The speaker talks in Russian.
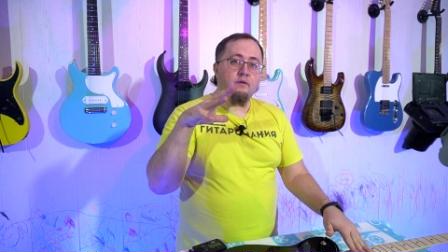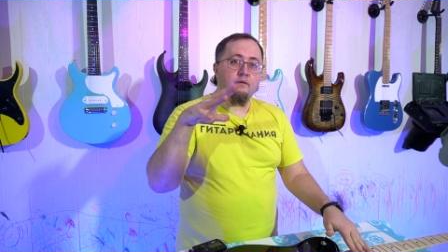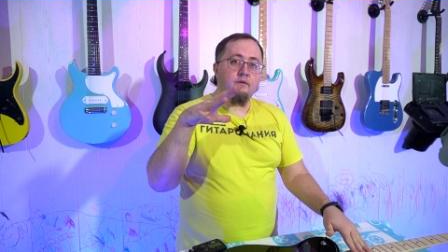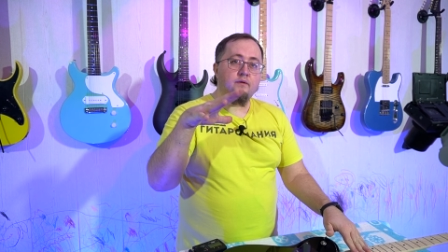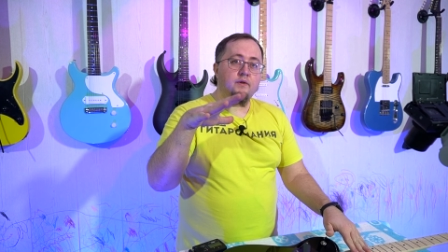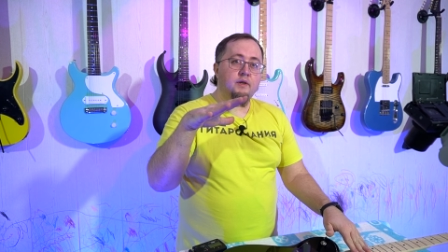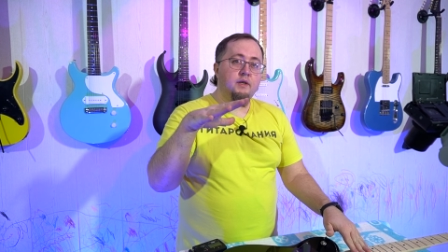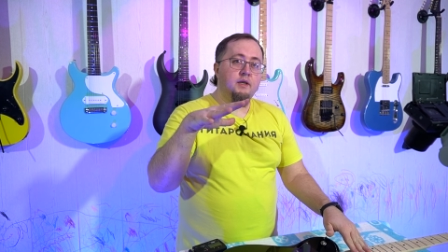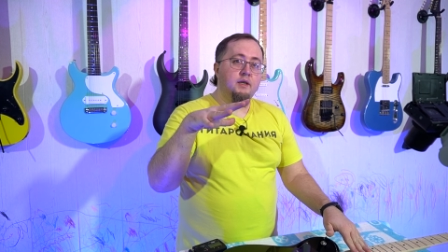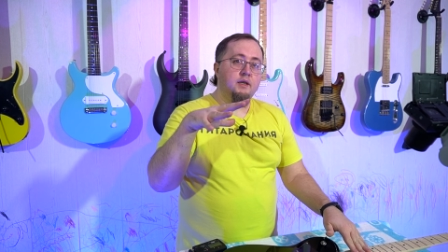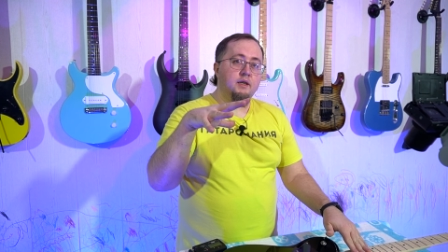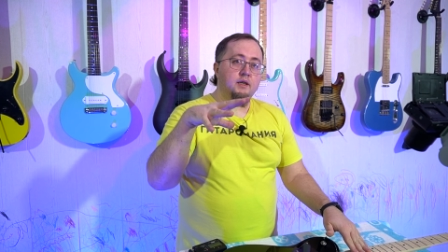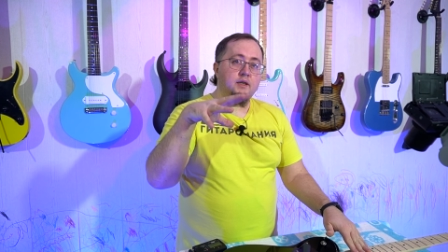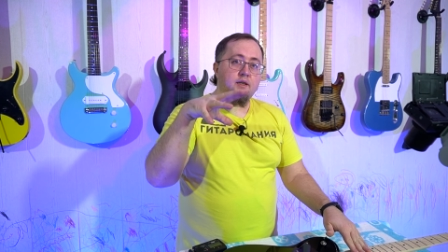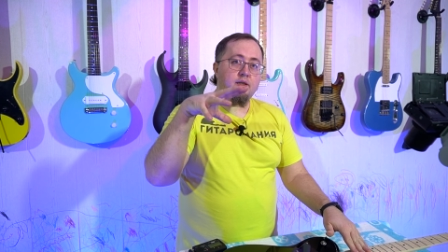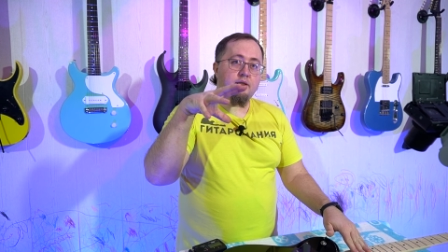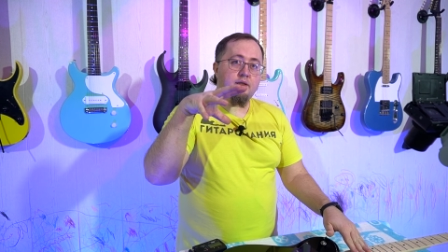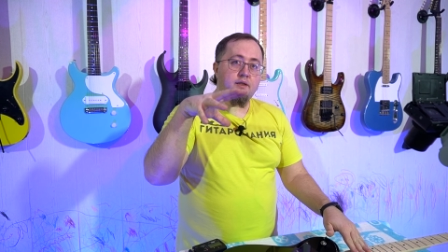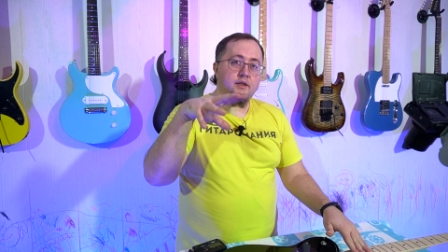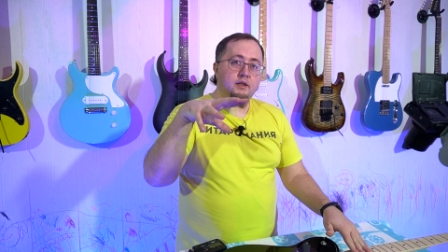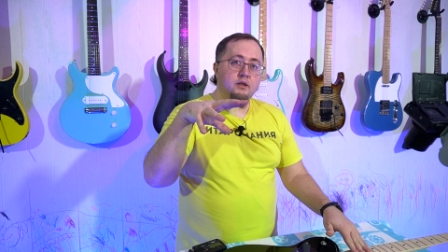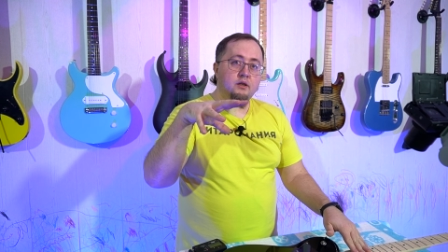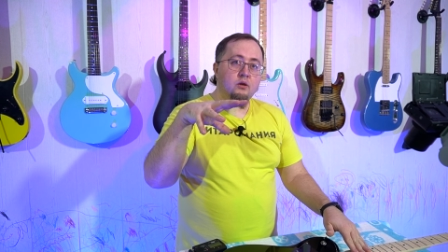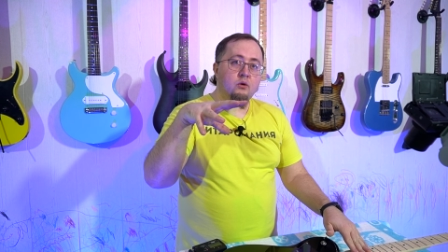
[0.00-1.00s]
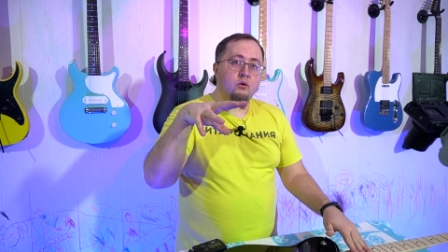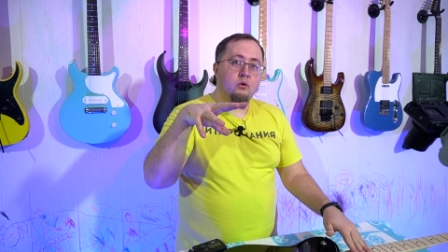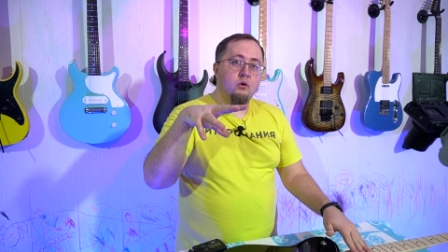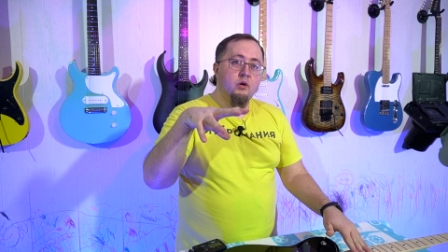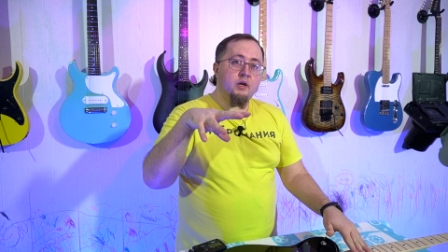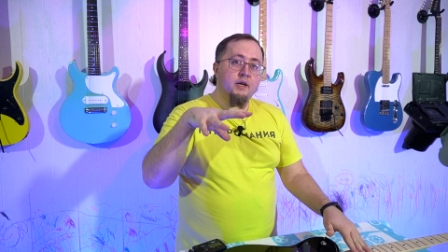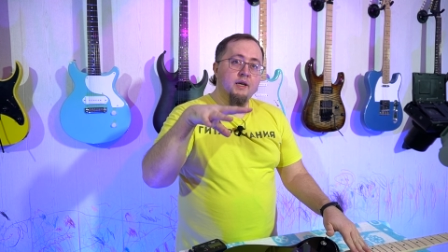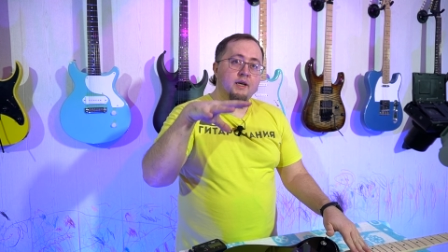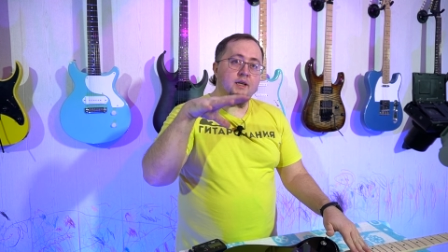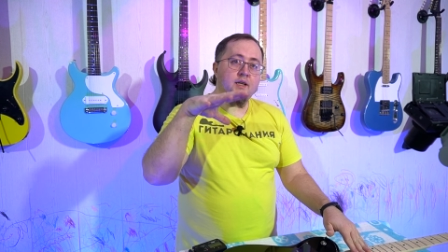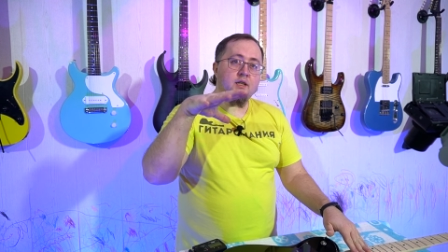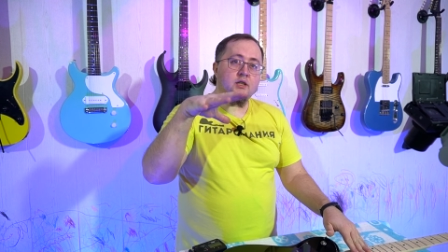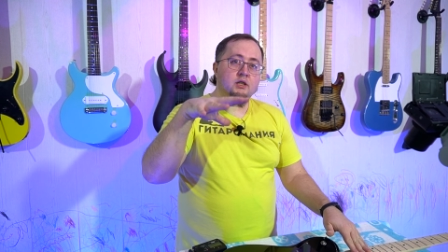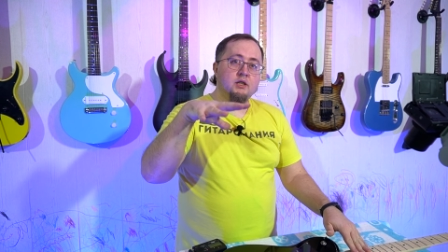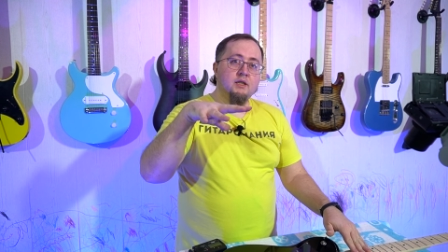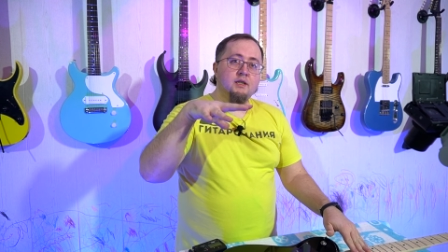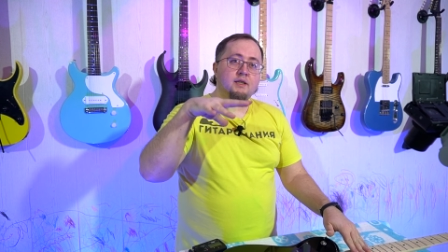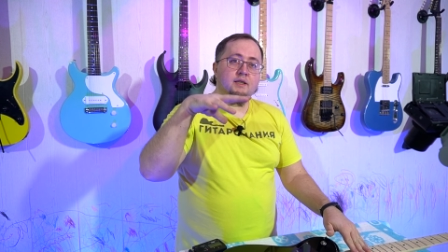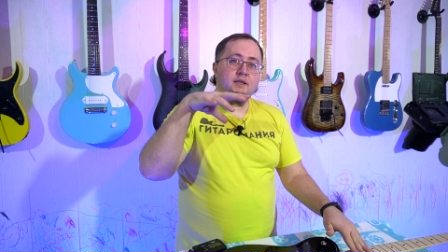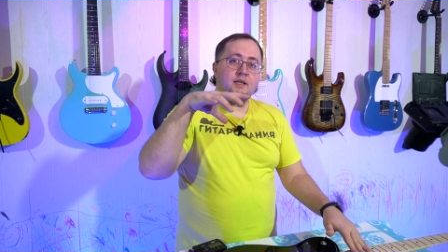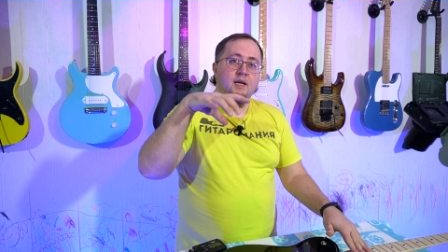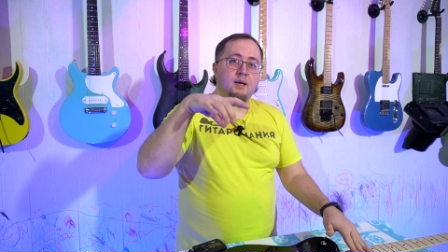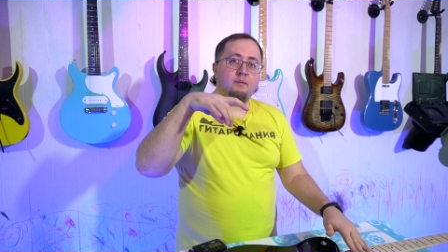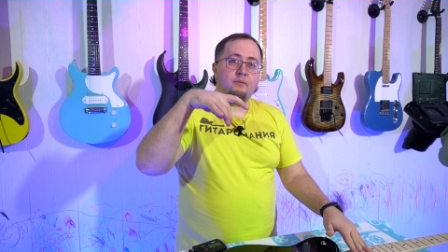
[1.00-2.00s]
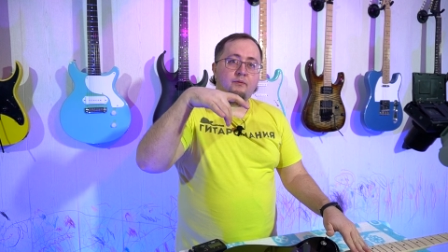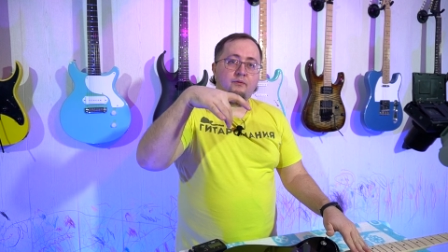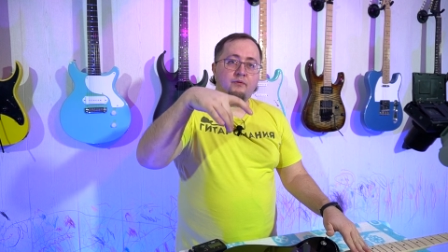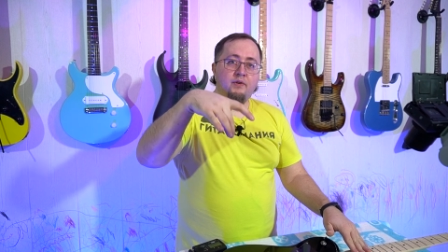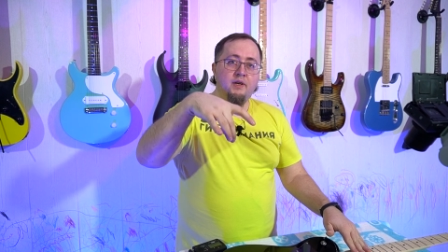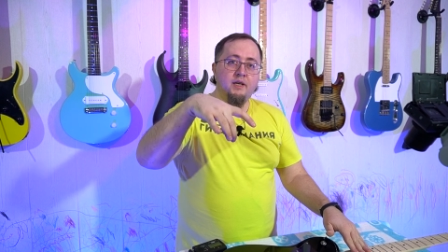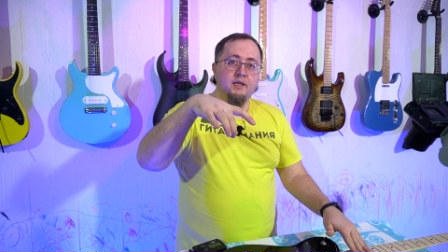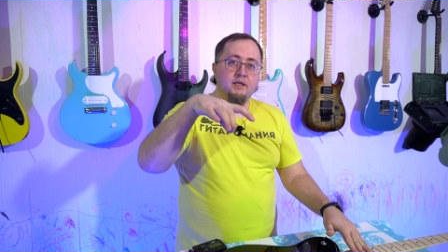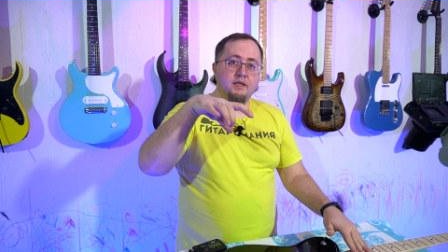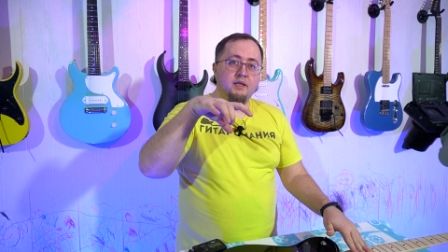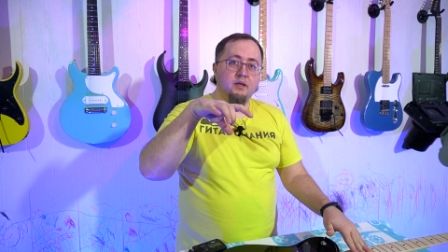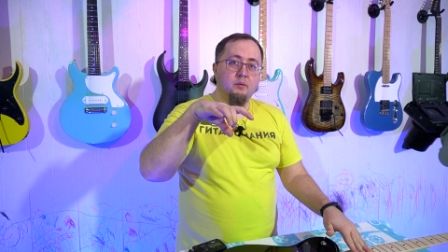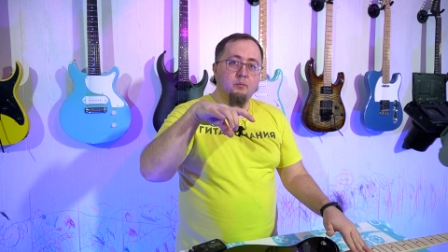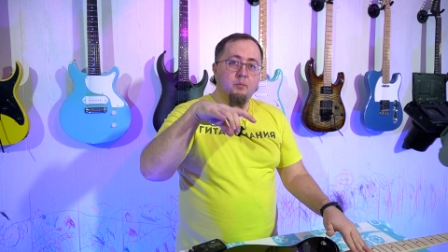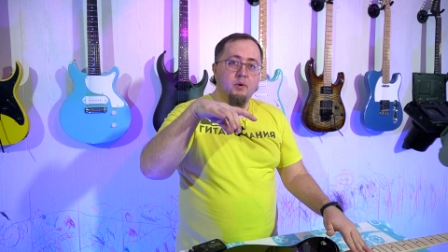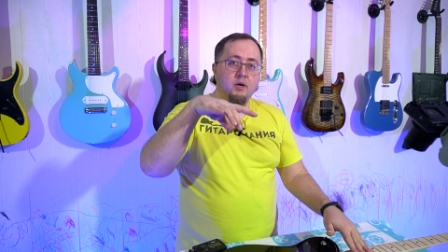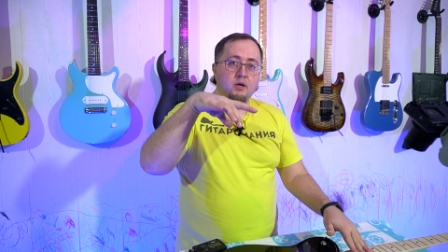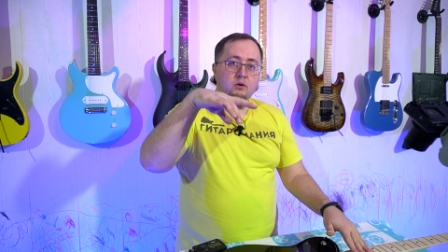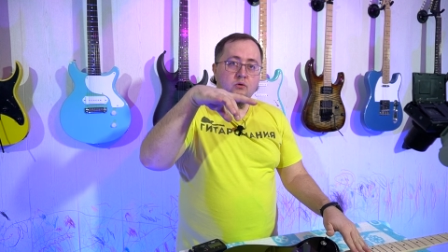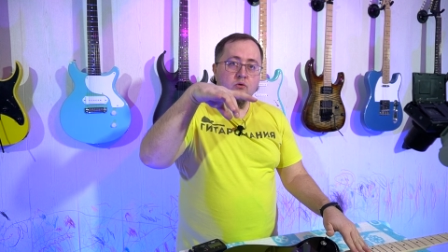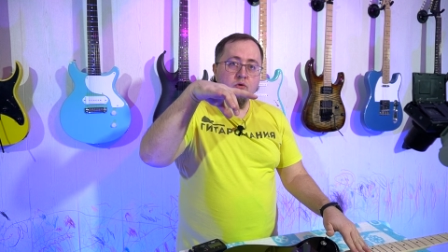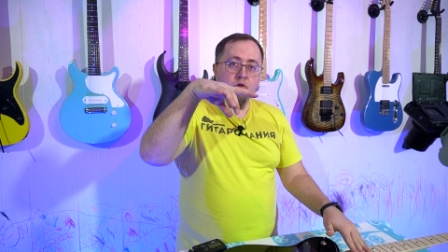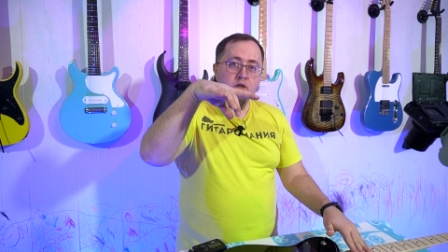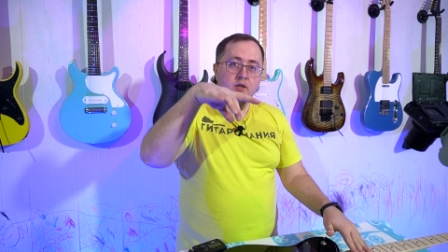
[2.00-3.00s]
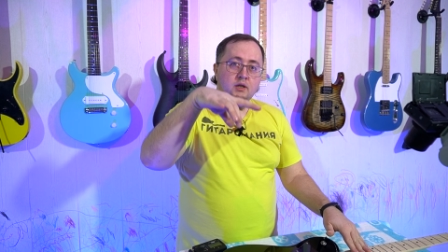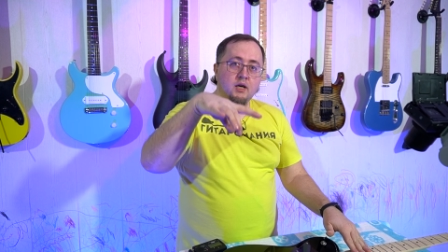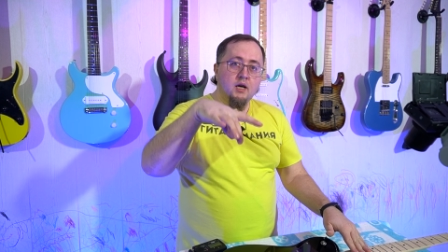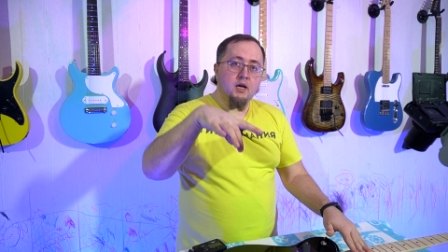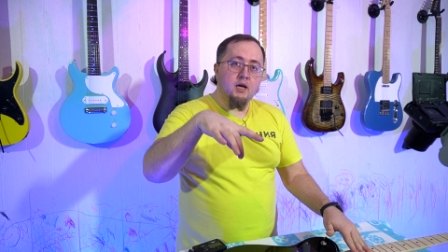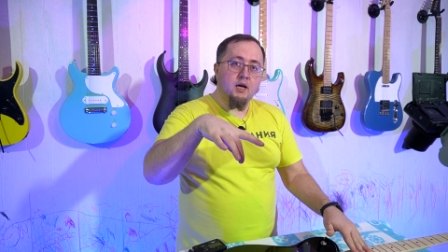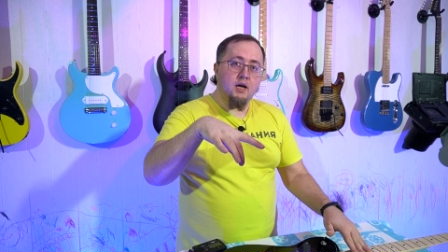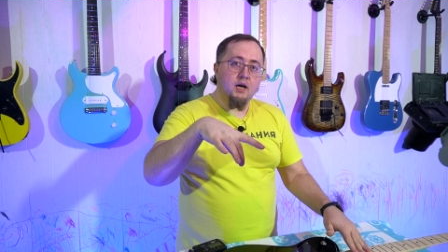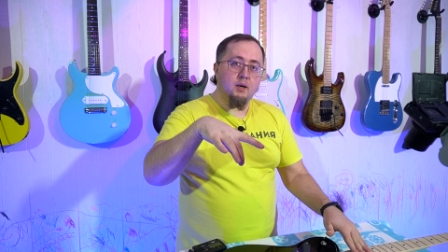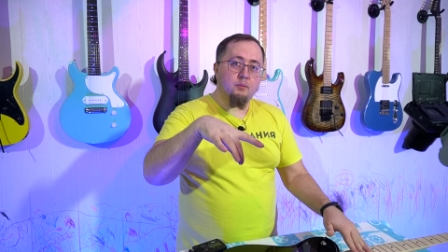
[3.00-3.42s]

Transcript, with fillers: Вы седло или же сам весь порожек